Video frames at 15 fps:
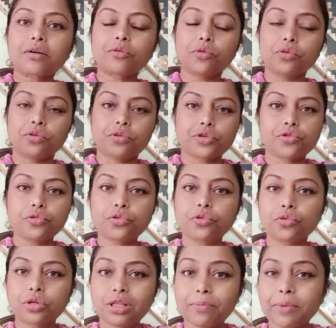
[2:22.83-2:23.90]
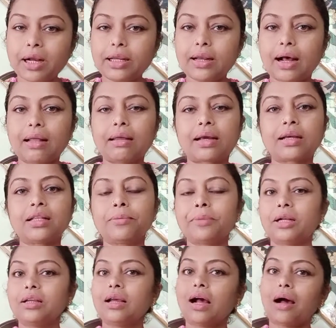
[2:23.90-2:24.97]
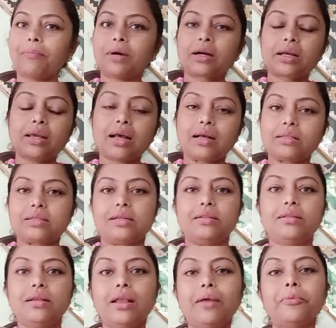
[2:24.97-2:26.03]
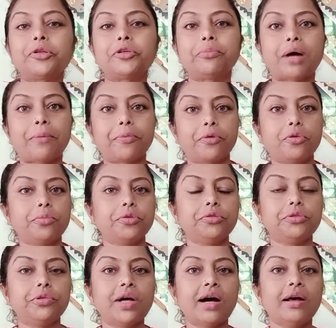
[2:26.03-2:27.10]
শ্যুট করতে পারি না দেখাতে পারি আমাকে আজকের দিনের মতো মাফ করো বন্ধুরা